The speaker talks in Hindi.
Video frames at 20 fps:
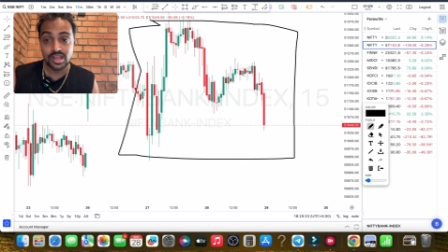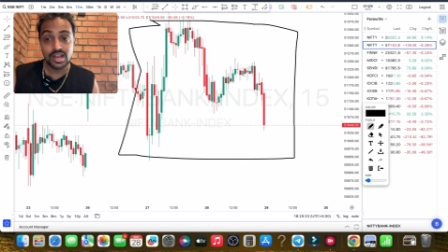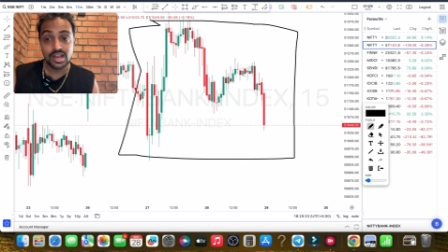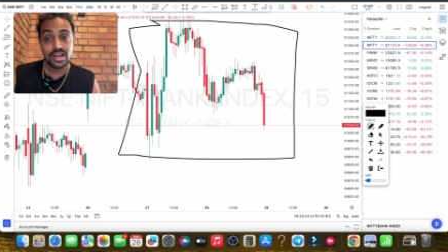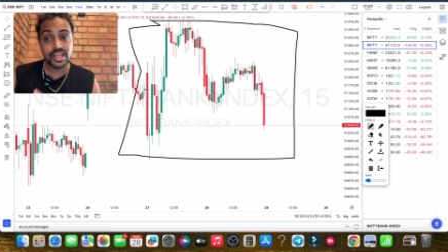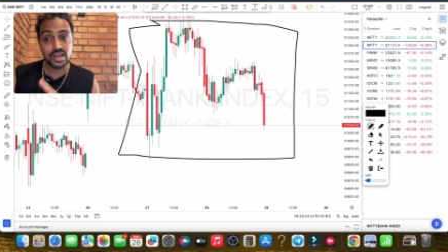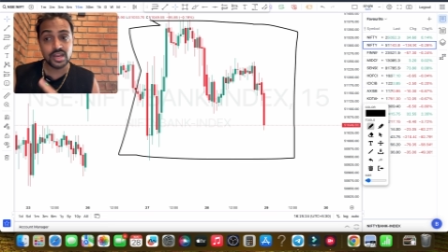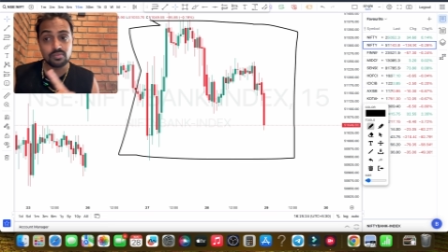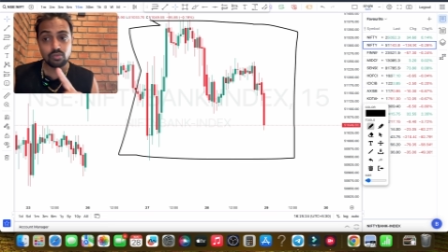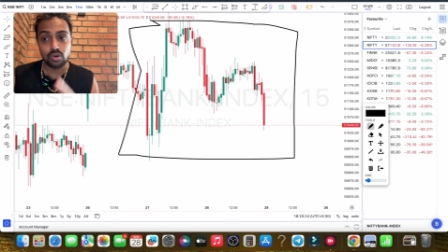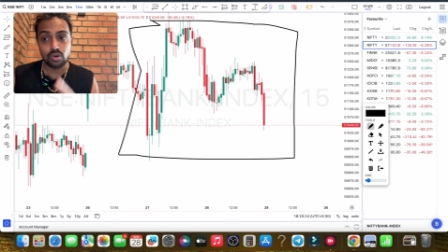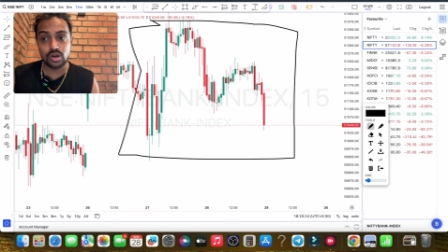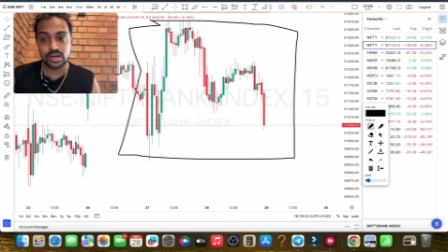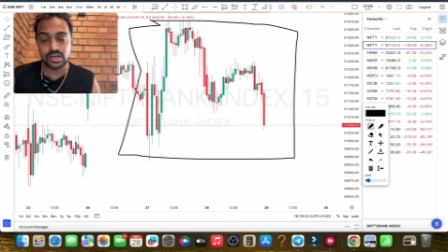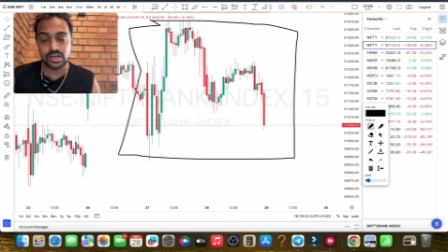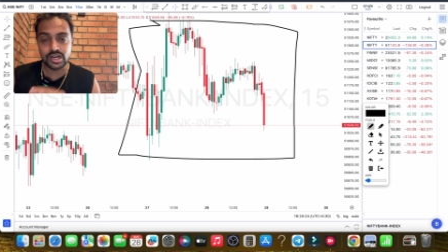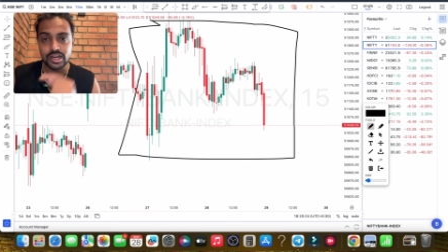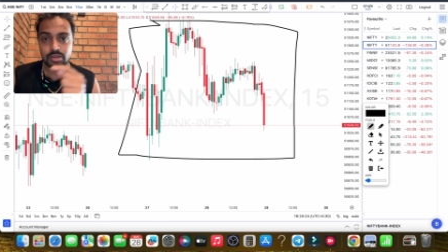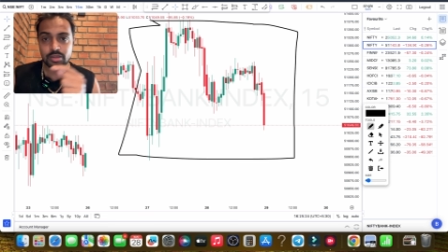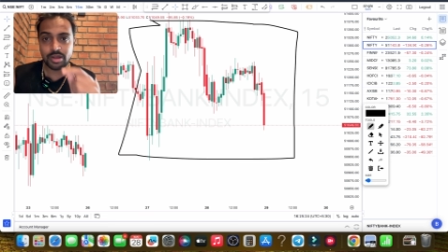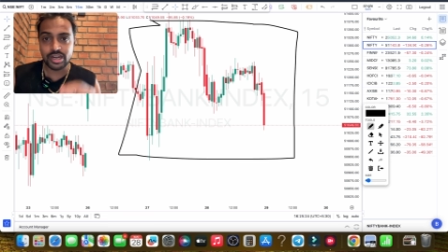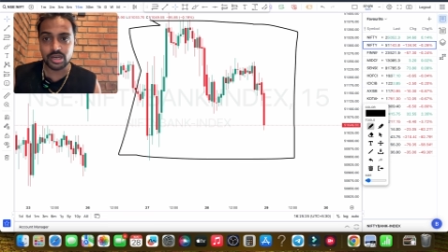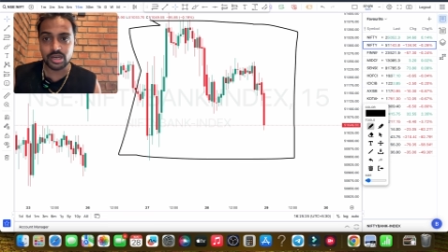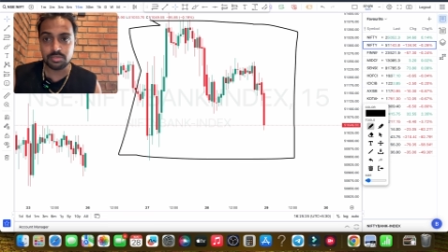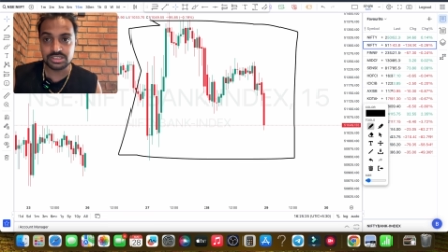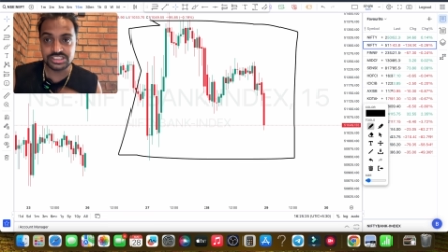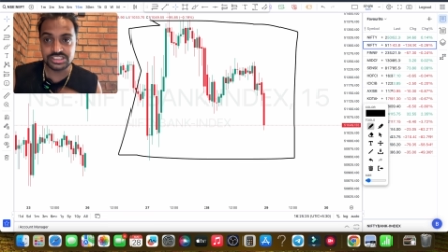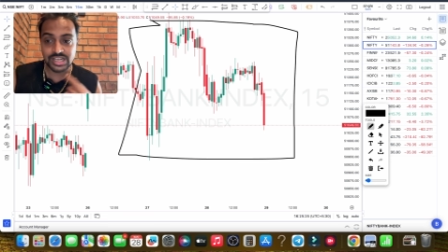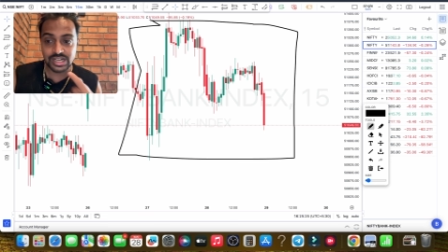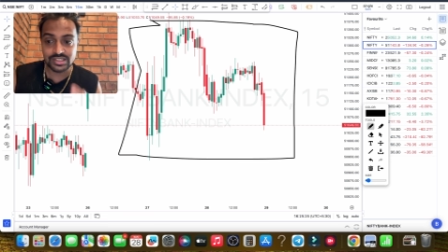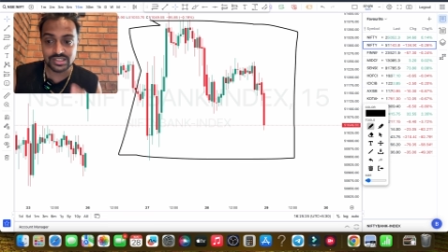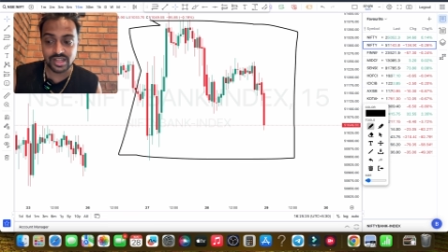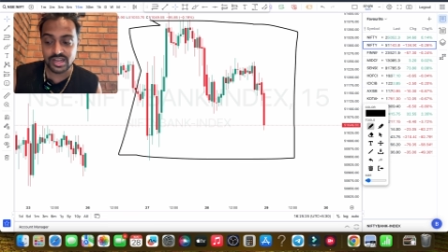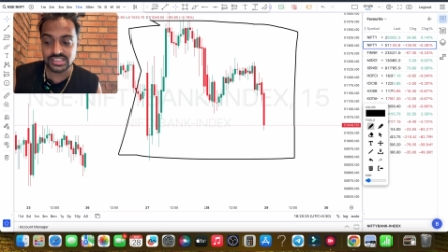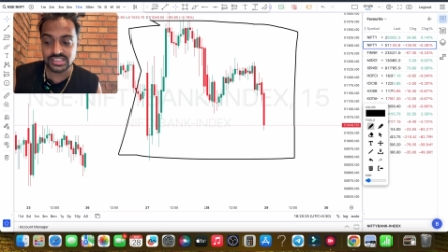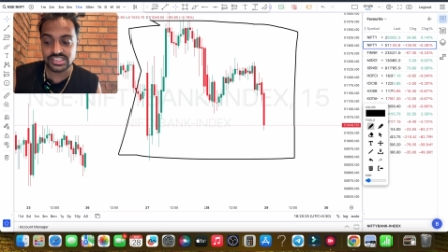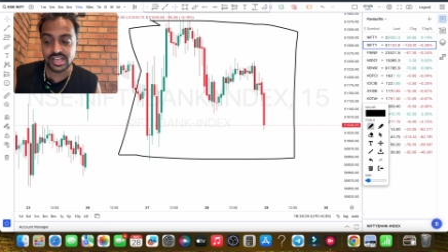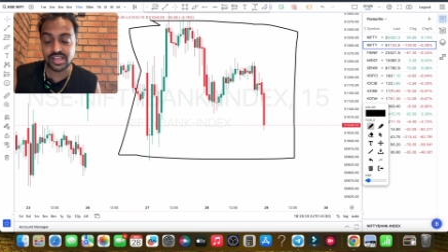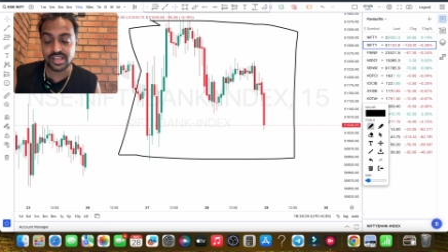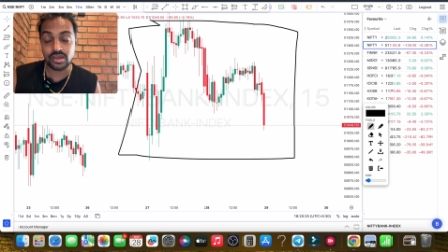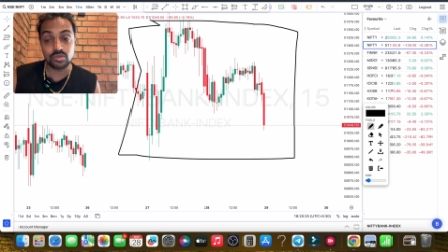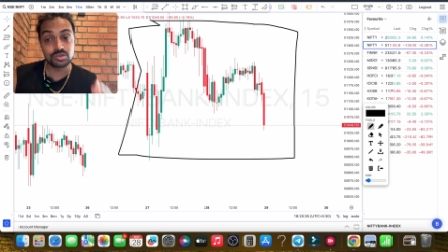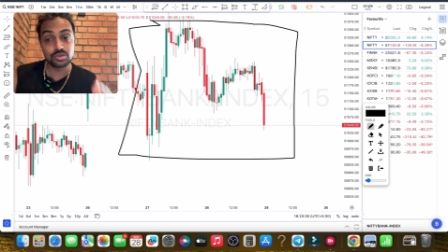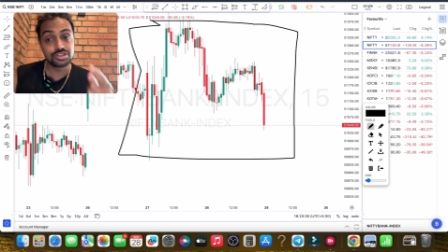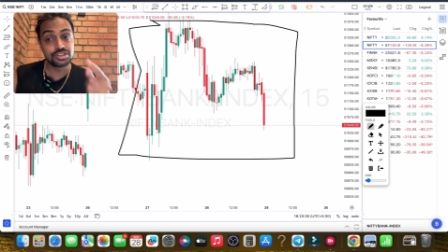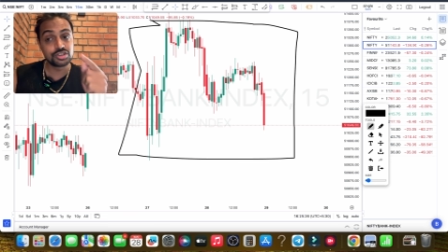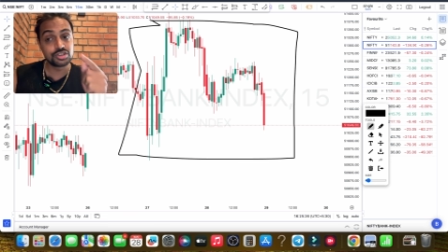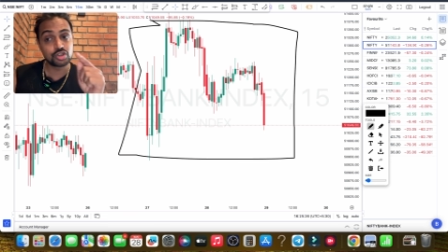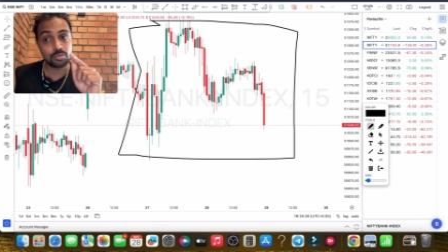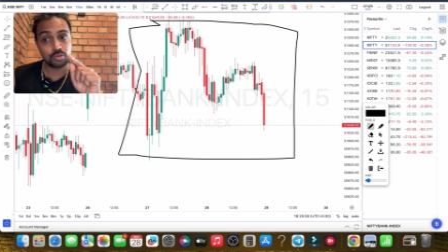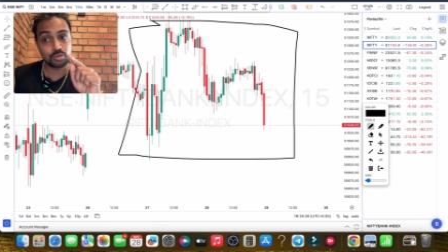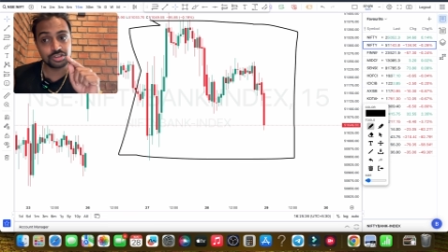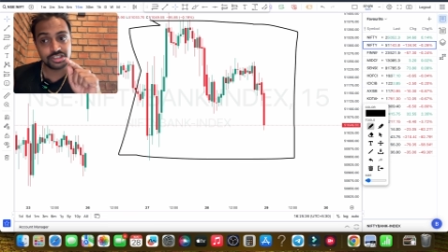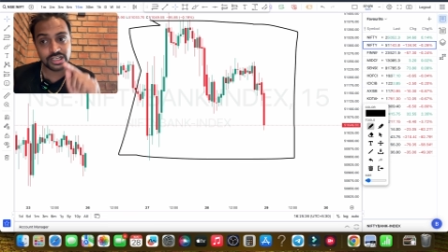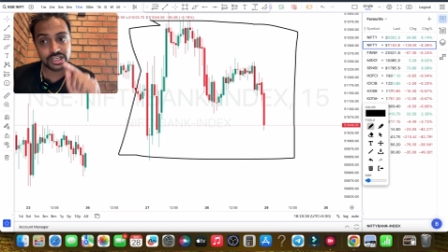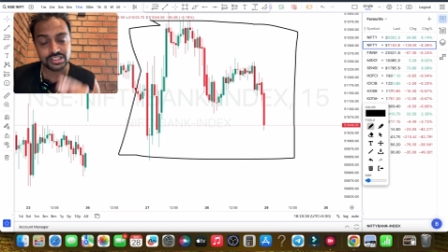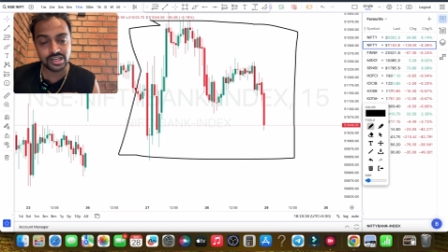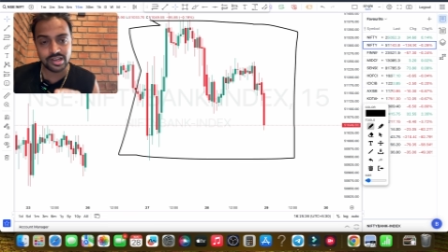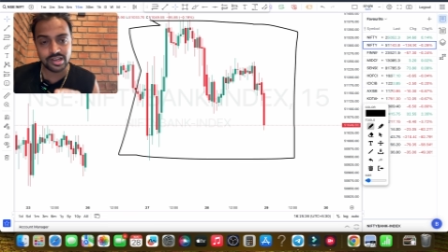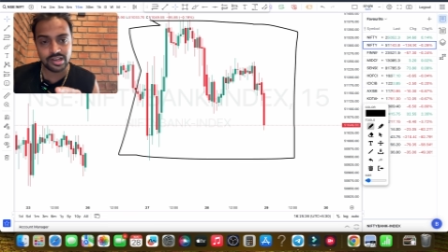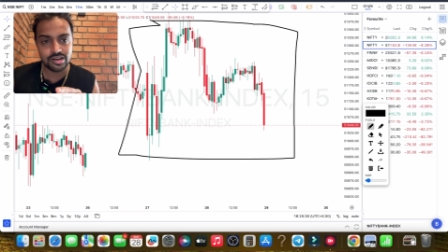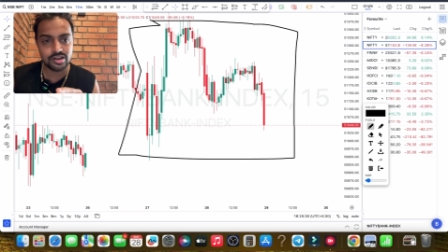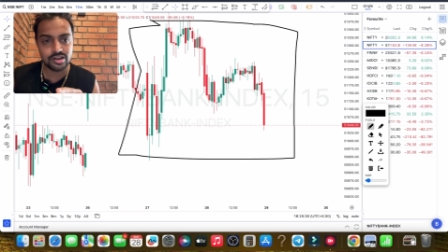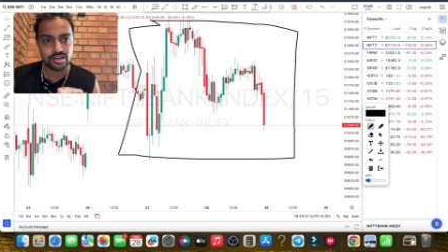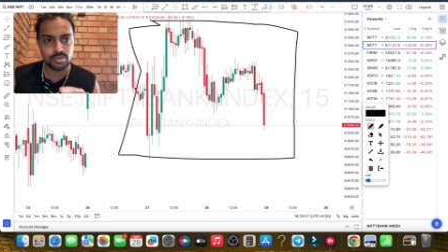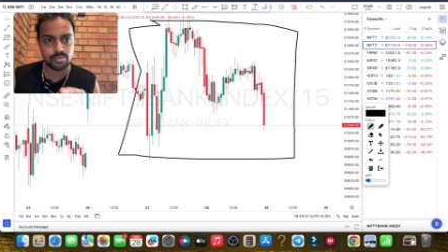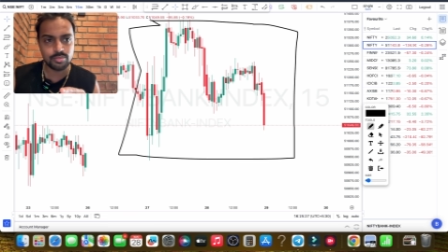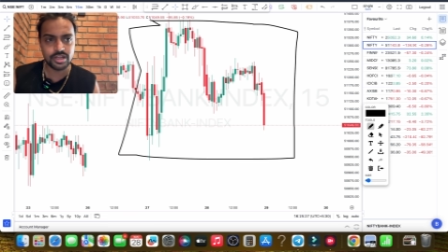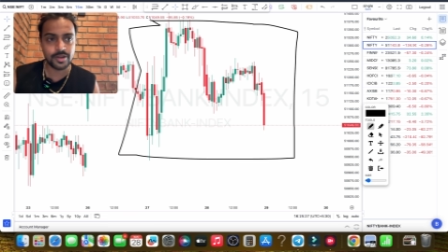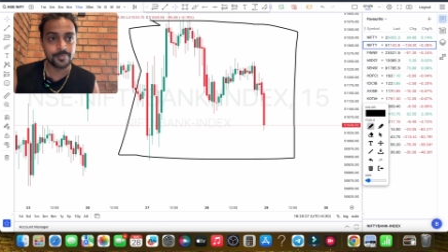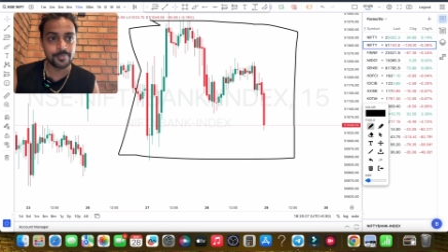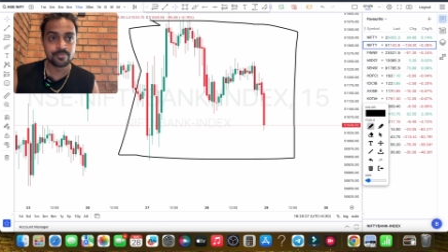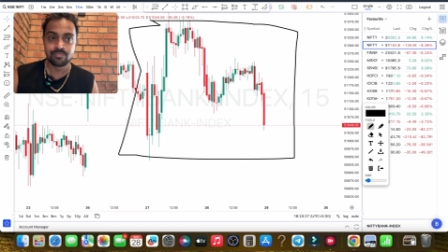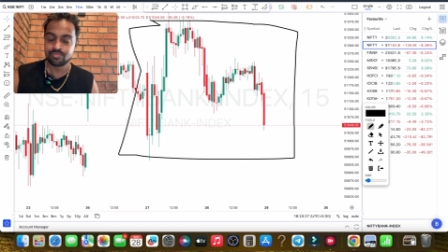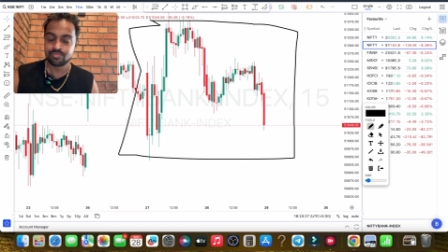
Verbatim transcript: लेकिन वॉलेटिलिटी मार्केट में ज्यादा रह जाएगी और उस चीज का आपको ज्यादा ख्याल रखना पड़ेगा